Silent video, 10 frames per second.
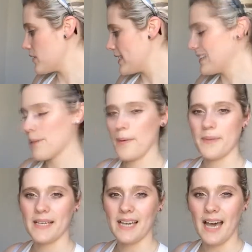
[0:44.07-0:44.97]
Enfin là, c'est un
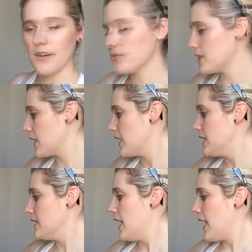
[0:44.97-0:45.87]
papier craft
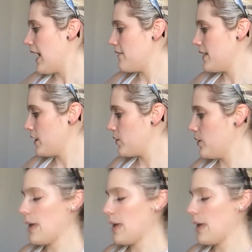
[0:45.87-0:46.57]
avec